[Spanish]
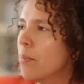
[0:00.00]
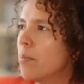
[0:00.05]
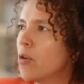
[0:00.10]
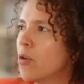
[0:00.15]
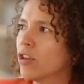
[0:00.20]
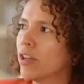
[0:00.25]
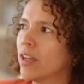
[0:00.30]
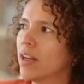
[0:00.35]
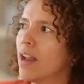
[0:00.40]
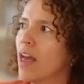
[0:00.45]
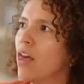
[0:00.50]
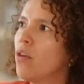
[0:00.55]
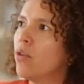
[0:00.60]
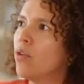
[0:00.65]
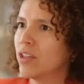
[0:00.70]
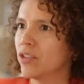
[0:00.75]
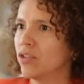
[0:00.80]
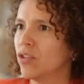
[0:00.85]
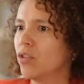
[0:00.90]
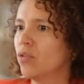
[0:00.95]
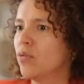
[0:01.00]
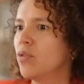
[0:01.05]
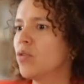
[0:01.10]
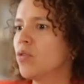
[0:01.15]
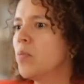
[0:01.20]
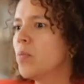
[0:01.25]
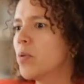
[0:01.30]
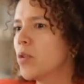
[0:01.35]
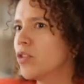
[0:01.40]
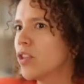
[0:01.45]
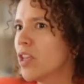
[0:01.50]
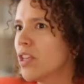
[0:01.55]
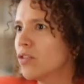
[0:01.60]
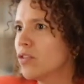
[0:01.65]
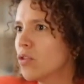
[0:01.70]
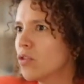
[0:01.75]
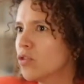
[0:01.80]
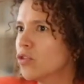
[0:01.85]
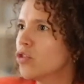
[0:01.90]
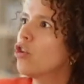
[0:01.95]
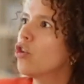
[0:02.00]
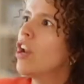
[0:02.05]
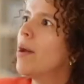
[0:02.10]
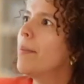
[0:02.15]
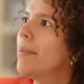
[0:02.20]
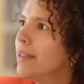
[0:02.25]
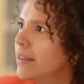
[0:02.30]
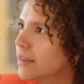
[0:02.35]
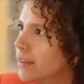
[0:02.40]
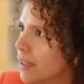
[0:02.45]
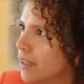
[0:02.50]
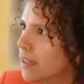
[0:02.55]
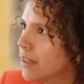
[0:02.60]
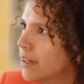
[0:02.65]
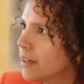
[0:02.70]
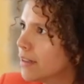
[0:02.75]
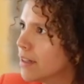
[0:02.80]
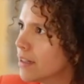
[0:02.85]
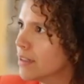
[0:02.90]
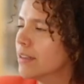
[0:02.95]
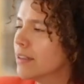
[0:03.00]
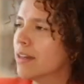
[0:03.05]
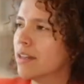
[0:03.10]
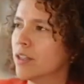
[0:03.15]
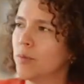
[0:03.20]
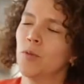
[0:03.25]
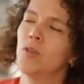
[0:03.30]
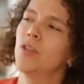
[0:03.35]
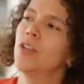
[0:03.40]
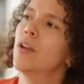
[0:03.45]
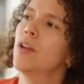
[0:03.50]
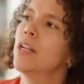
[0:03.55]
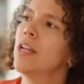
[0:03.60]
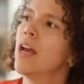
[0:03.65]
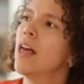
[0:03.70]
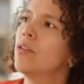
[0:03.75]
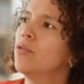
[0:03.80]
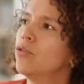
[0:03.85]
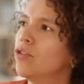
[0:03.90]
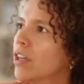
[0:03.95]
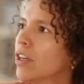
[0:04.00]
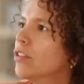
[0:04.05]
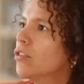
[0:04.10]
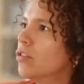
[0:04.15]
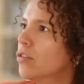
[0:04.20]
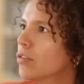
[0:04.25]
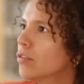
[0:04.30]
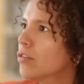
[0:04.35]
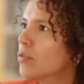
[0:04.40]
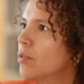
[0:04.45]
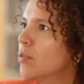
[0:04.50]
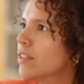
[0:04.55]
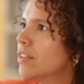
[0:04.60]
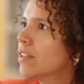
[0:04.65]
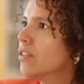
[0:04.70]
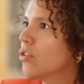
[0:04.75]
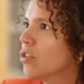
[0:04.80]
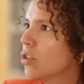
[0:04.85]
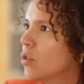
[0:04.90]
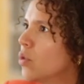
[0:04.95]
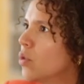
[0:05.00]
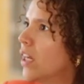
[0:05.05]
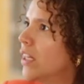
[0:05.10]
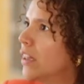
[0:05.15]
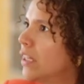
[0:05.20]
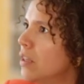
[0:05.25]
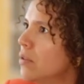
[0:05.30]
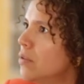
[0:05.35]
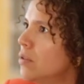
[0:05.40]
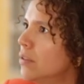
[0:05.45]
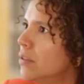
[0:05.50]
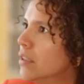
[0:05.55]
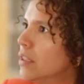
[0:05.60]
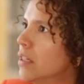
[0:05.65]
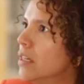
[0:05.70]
porque la educación no es un proceso solamente de responsabilidad de un sector, como el sector educativo,